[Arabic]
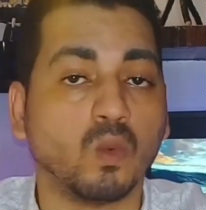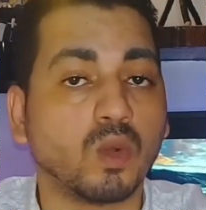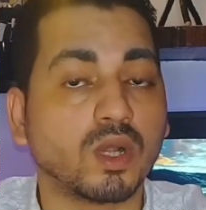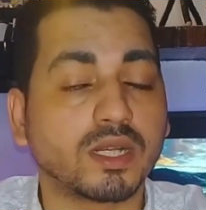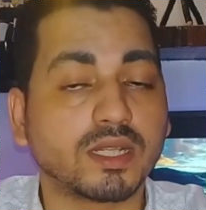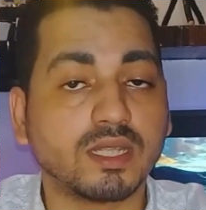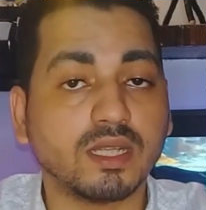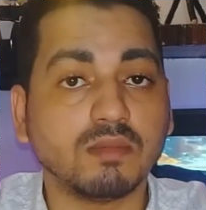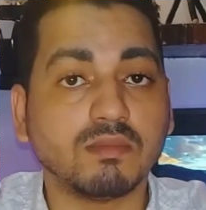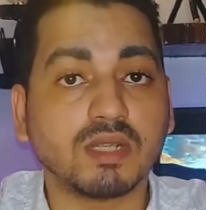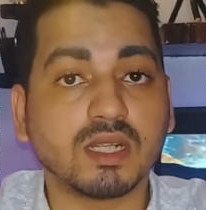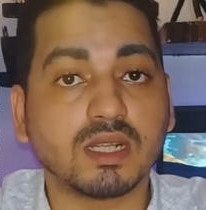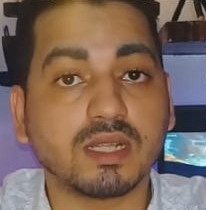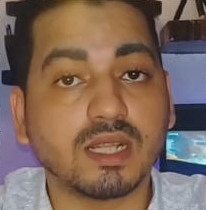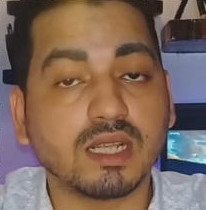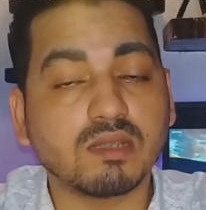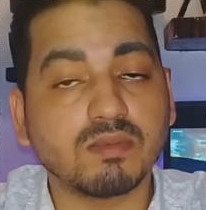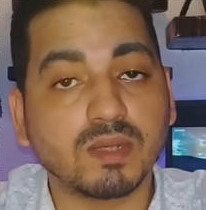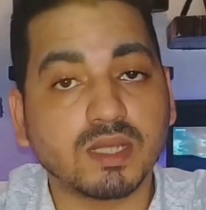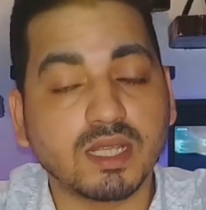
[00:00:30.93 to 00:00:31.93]
وكتير من
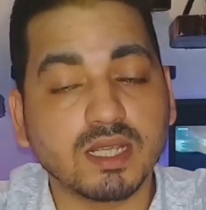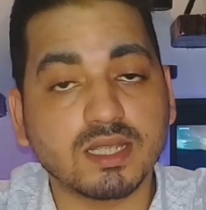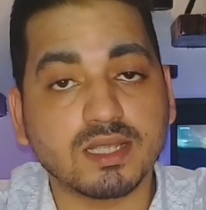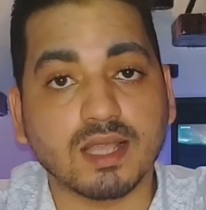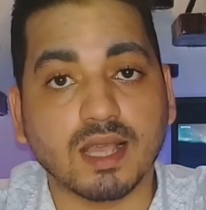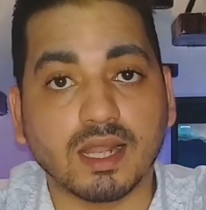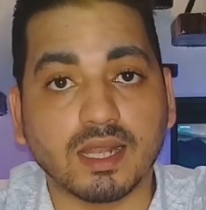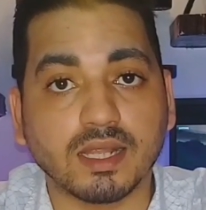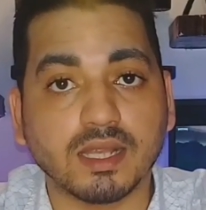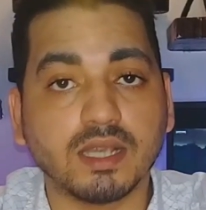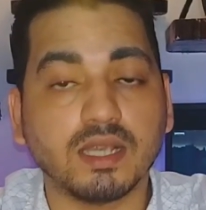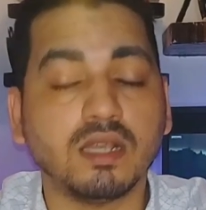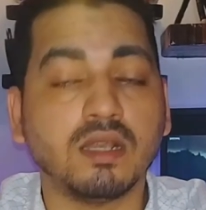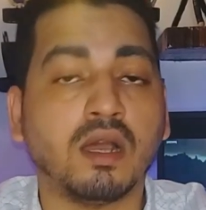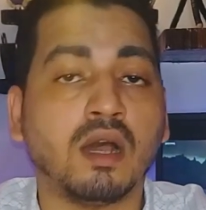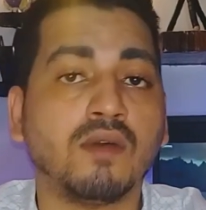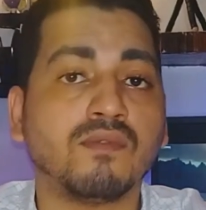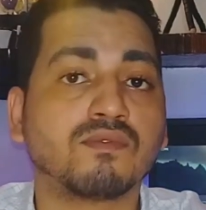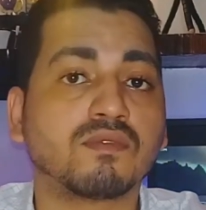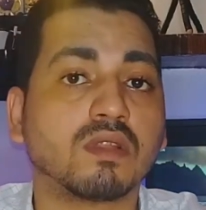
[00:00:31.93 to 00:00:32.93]
الناس بتسأل
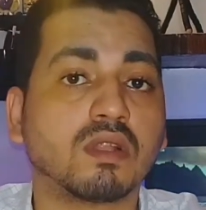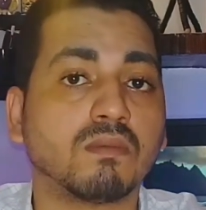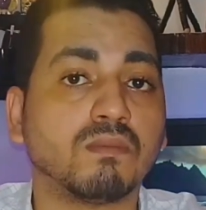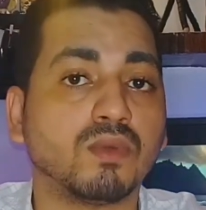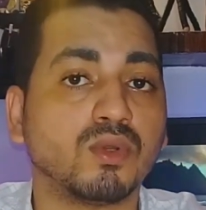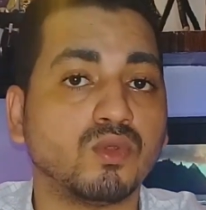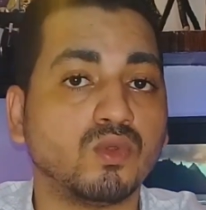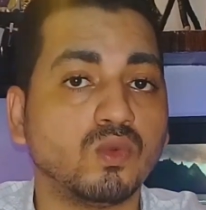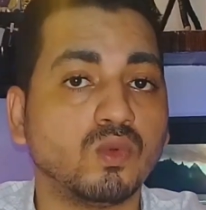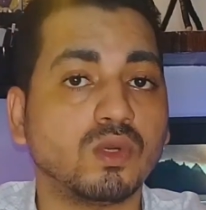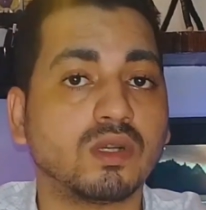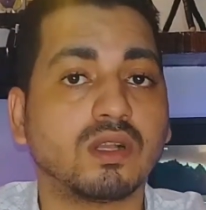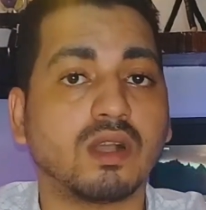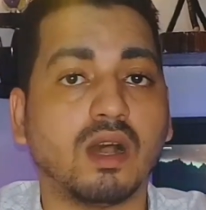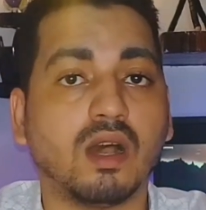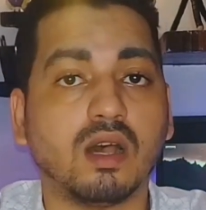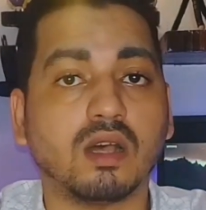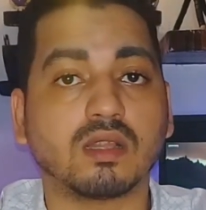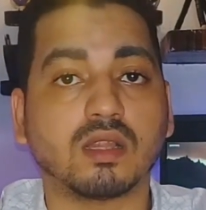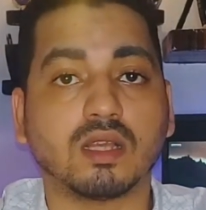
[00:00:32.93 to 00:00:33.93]
ايه افضل
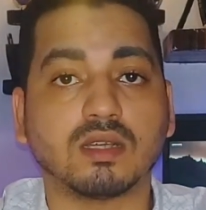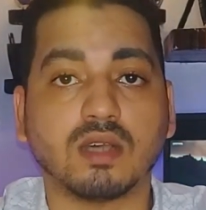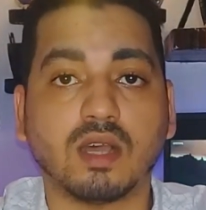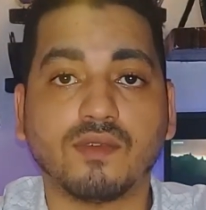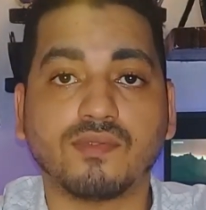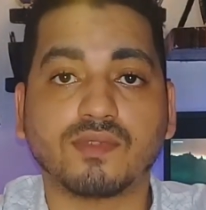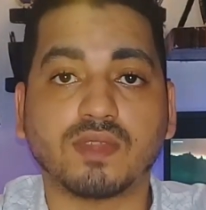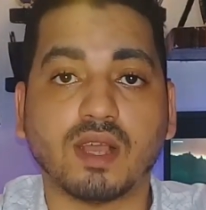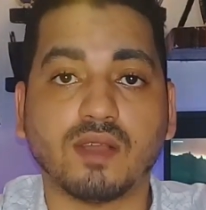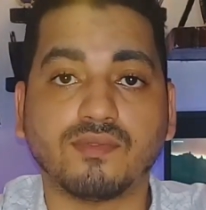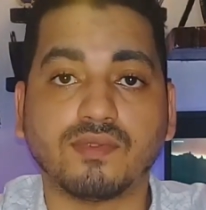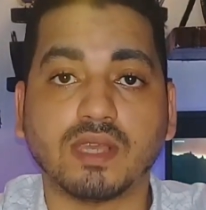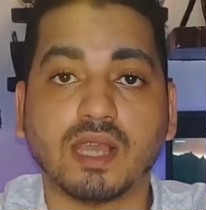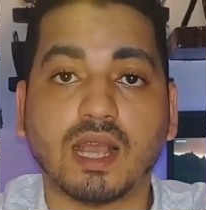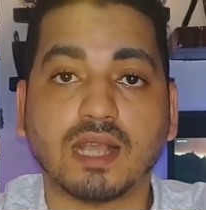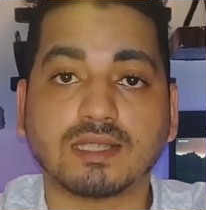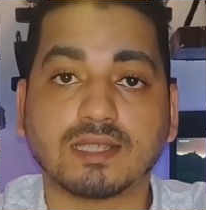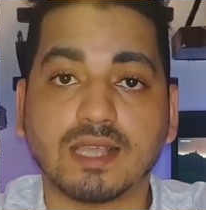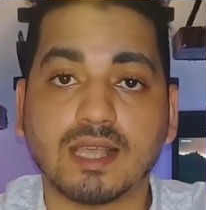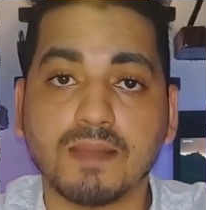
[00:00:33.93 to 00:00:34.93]
بنوك اقدر افتح
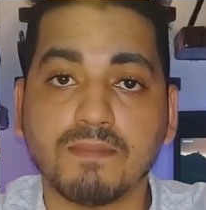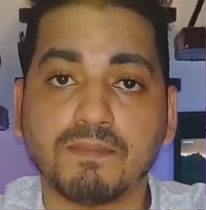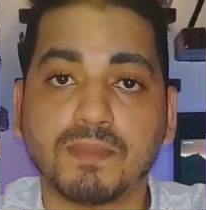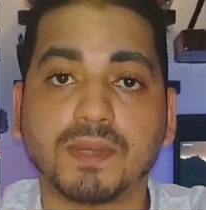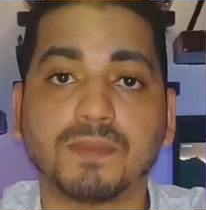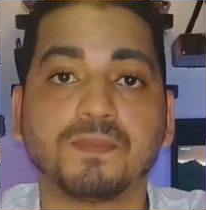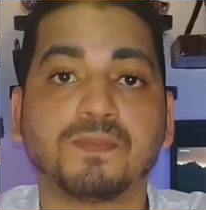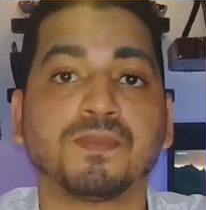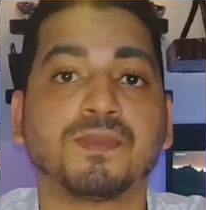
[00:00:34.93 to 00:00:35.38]
فيها حساب